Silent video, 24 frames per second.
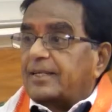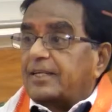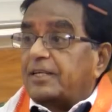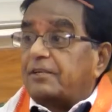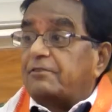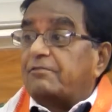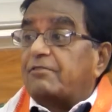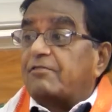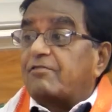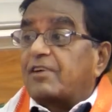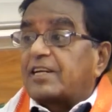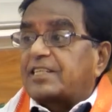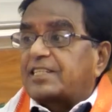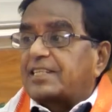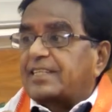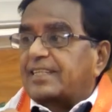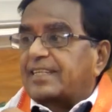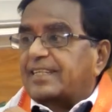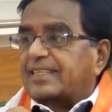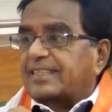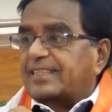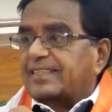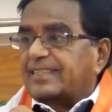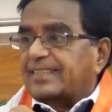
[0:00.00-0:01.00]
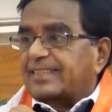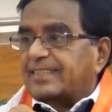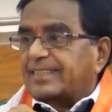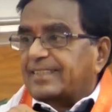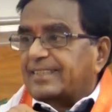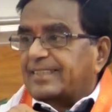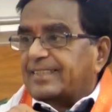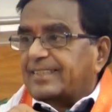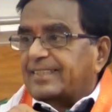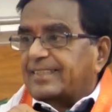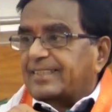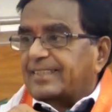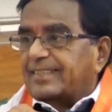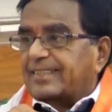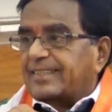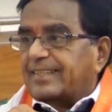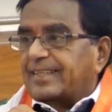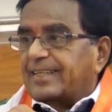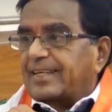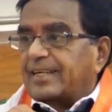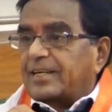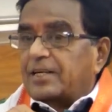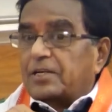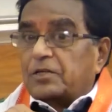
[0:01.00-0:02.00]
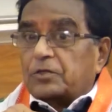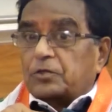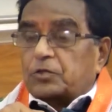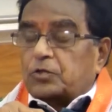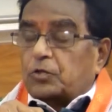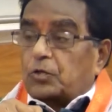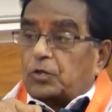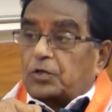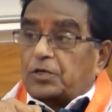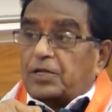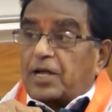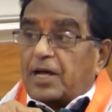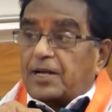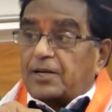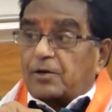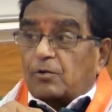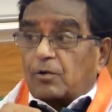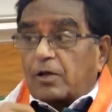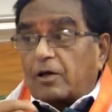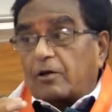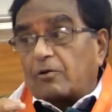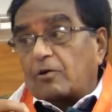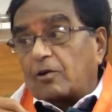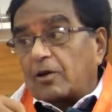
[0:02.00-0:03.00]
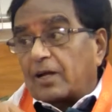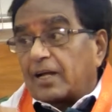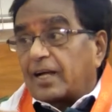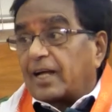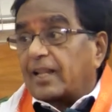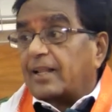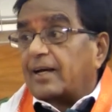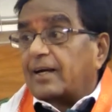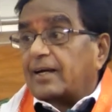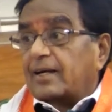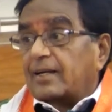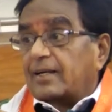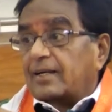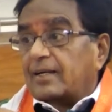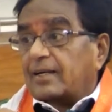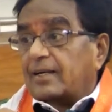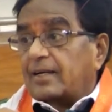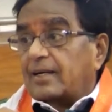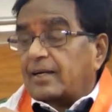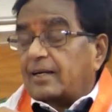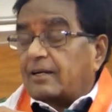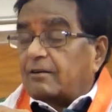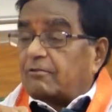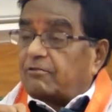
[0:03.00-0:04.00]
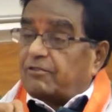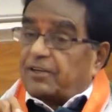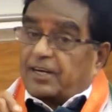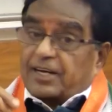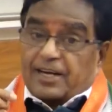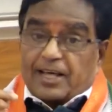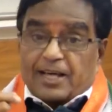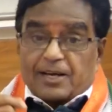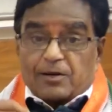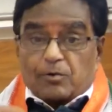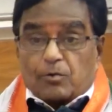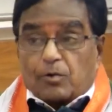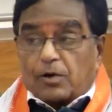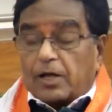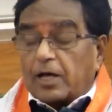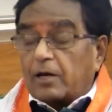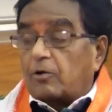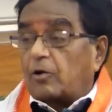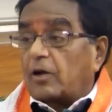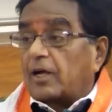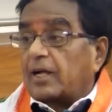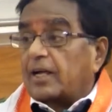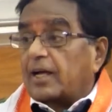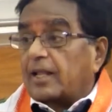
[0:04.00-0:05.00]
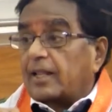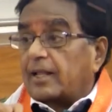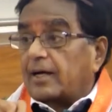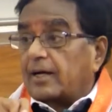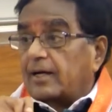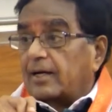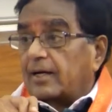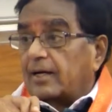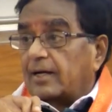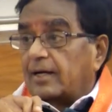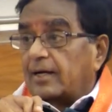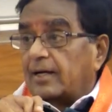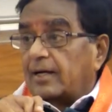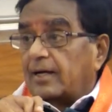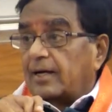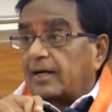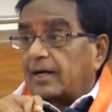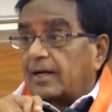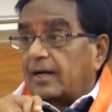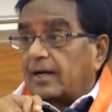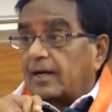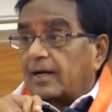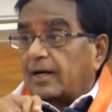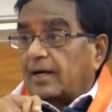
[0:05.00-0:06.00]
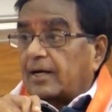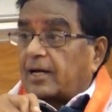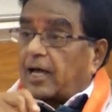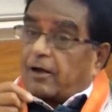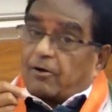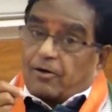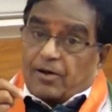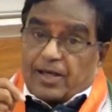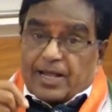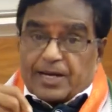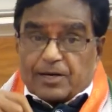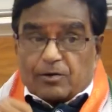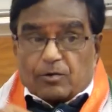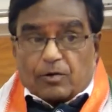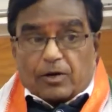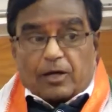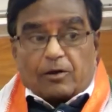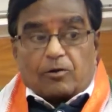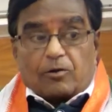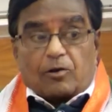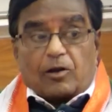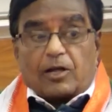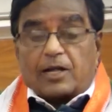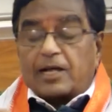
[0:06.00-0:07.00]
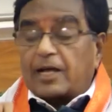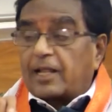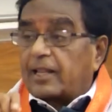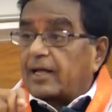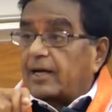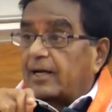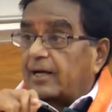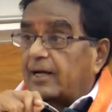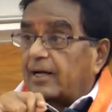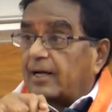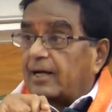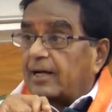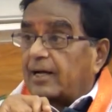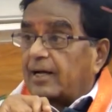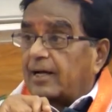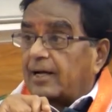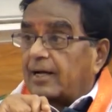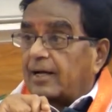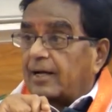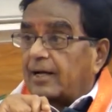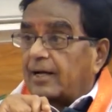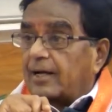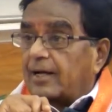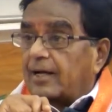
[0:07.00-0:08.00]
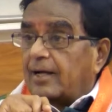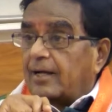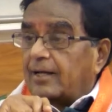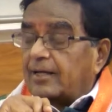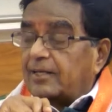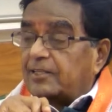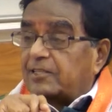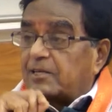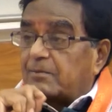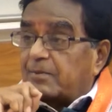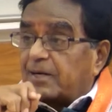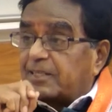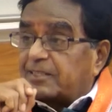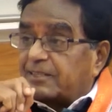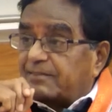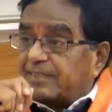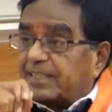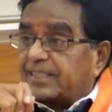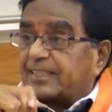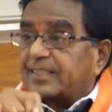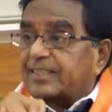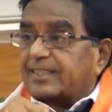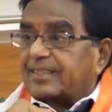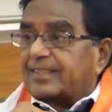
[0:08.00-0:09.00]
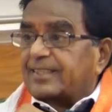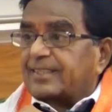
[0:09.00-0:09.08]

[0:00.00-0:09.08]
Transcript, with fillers: ఈ వివక్ష వివక్షదేమిటి చూడ్డానికి కూడా అరుళం కదా వినడానికి కూడా అరుళం కదా కలవడానికి కూడా అరుళం కదా ఈ సమాజం ఏంది